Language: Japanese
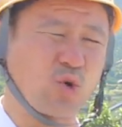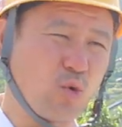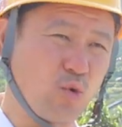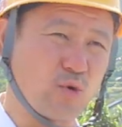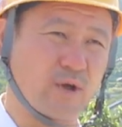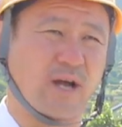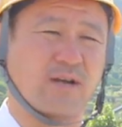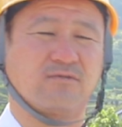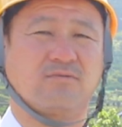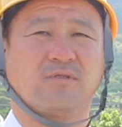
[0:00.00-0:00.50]

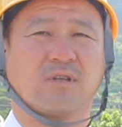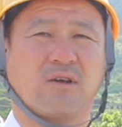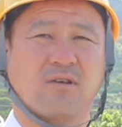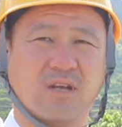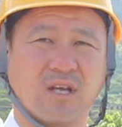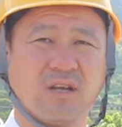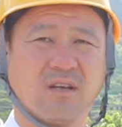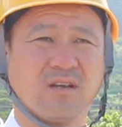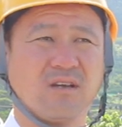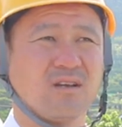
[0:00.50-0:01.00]
今日やるんだよ
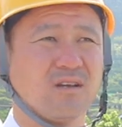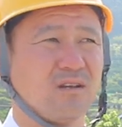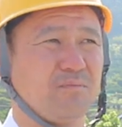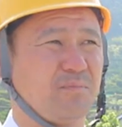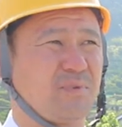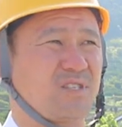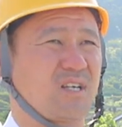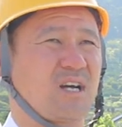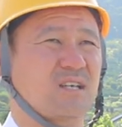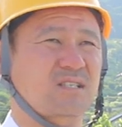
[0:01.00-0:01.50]
ね
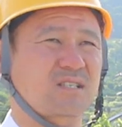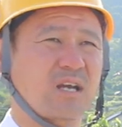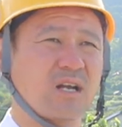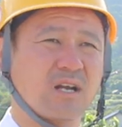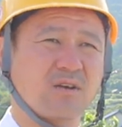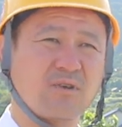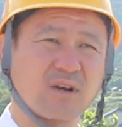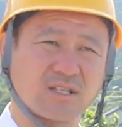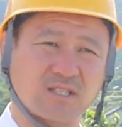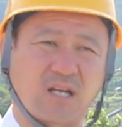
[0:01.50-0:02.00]
別に明日
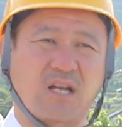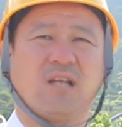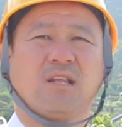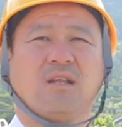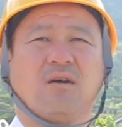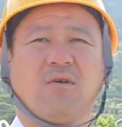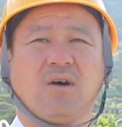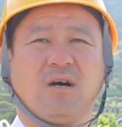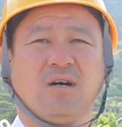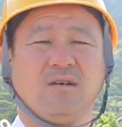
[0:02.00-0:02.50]
やるわけじゃない
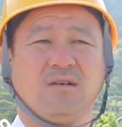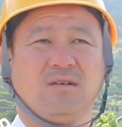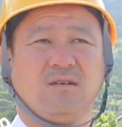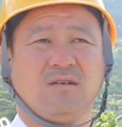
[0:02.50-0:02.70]
んだわ